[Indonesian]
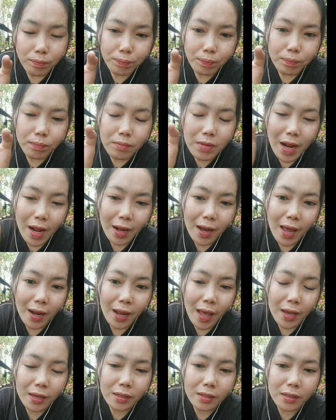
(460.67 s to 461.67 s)

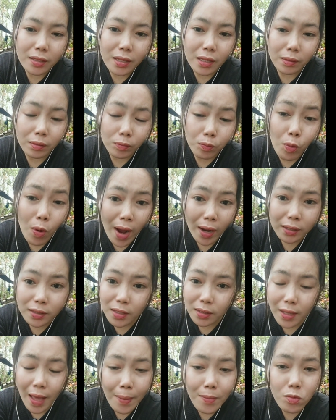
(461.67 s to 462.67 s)
minangala idit puak
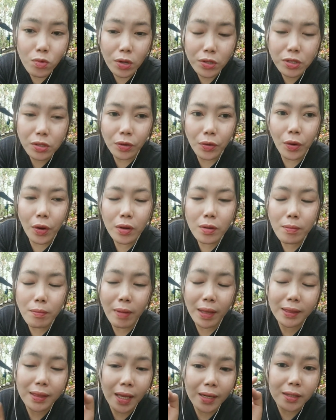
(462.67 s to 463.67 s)
dit amu osonong
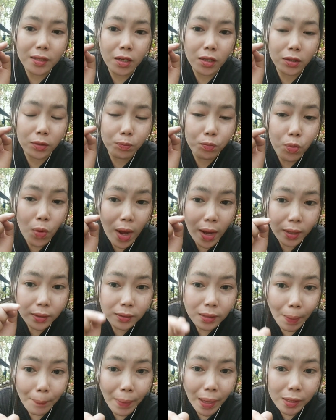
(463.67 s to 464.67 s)
mantad dot puak
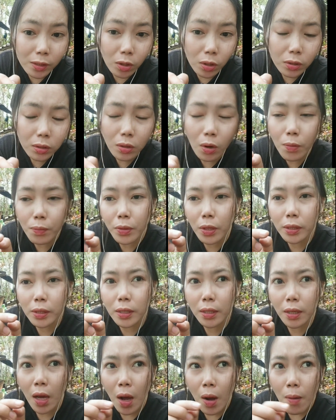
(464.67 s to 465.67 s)
tamadon om
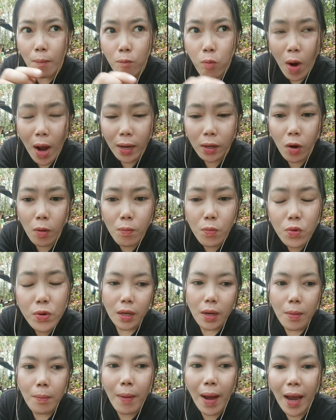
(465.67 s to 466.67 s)
nogi puak
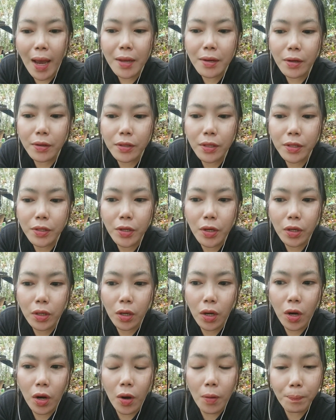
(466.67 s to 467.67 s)
gombunan mangay no di
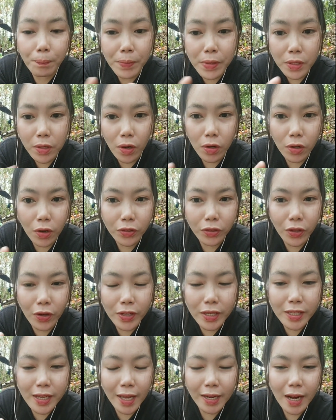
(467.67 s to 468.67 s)
diolo piroloto
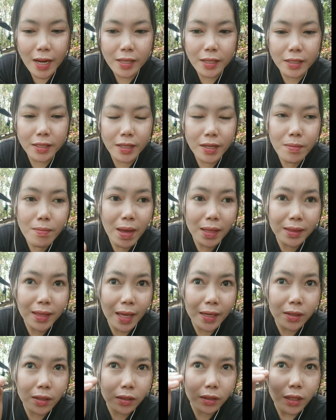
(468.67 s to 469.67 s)
ingarani di
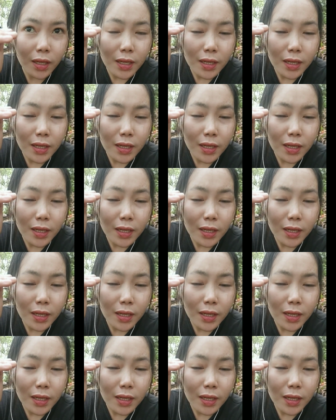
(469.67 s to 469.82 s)
dot